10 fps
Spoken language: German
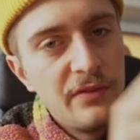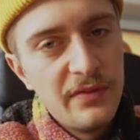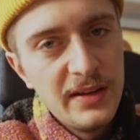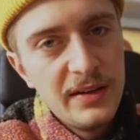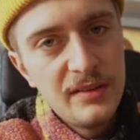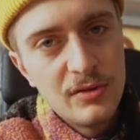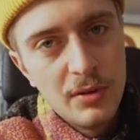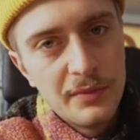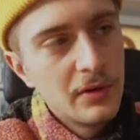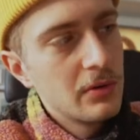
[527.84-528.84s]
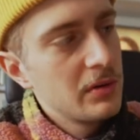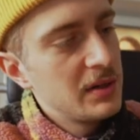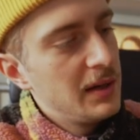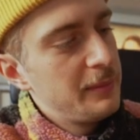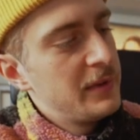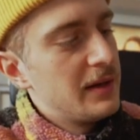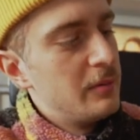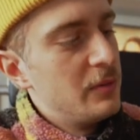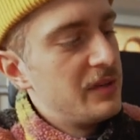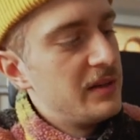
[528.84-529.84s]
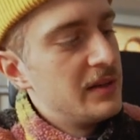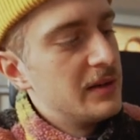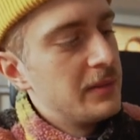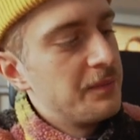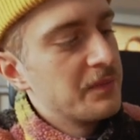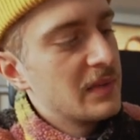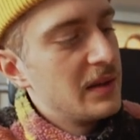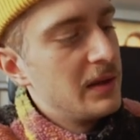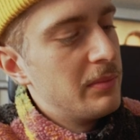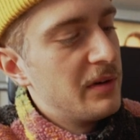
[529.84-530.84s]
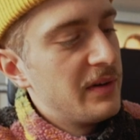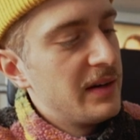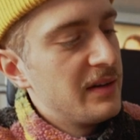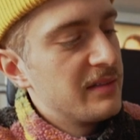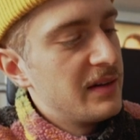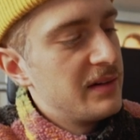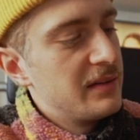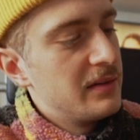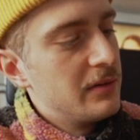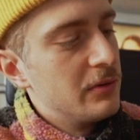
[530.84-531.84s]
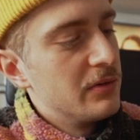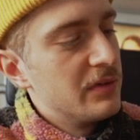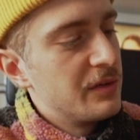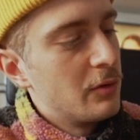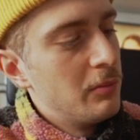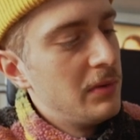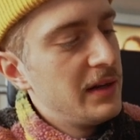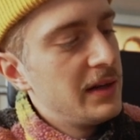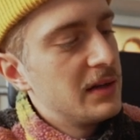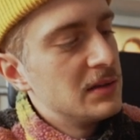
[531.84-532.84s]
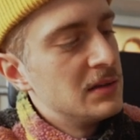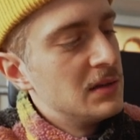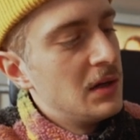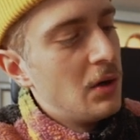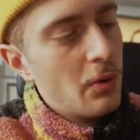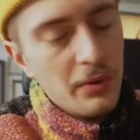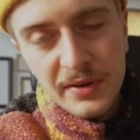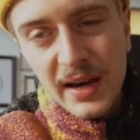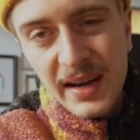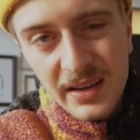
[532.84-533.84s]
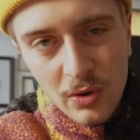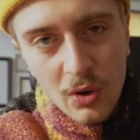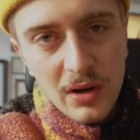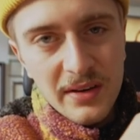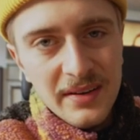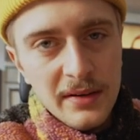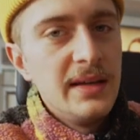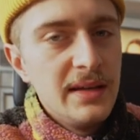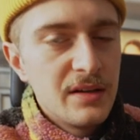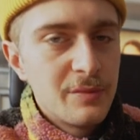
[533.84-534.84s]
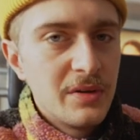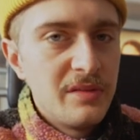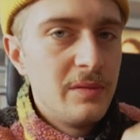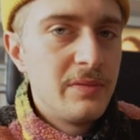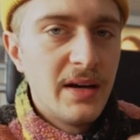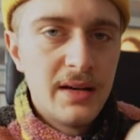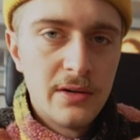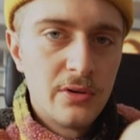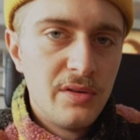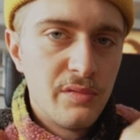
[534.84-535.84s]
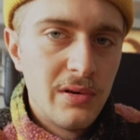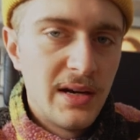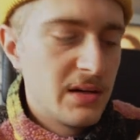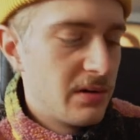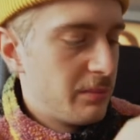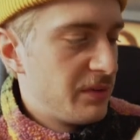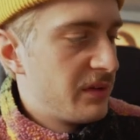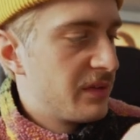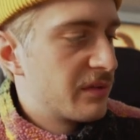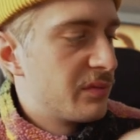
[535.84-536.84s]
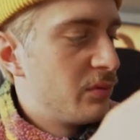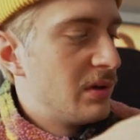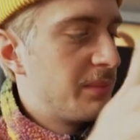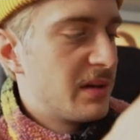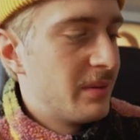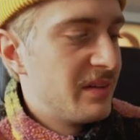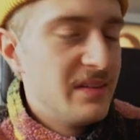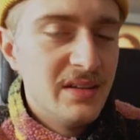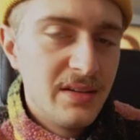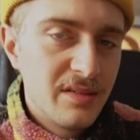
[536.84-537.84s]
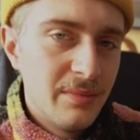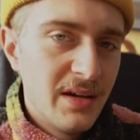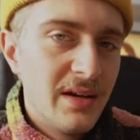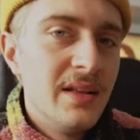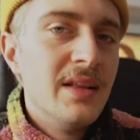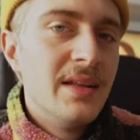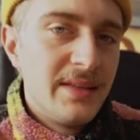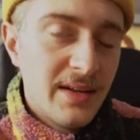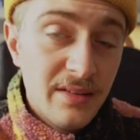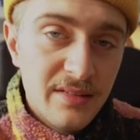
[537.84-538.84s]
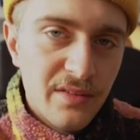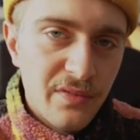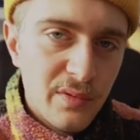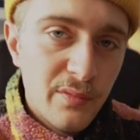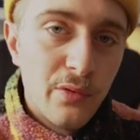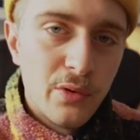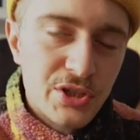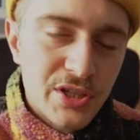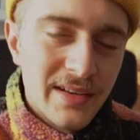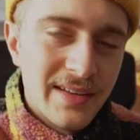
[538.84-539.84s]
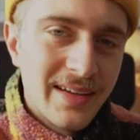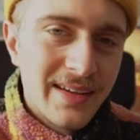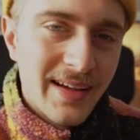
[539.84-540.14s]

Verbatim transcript: Und wenn ihr diesen Knopf gedrückt habt, dann müsst ihr eben auf einer Seite irgendwas umlegen und einrollen. Ähnliches Prinzip da, ihr rollt so lange, bis ihr das Gefühl habt, da passiert nichts mehr. Dann ist der Film vollständig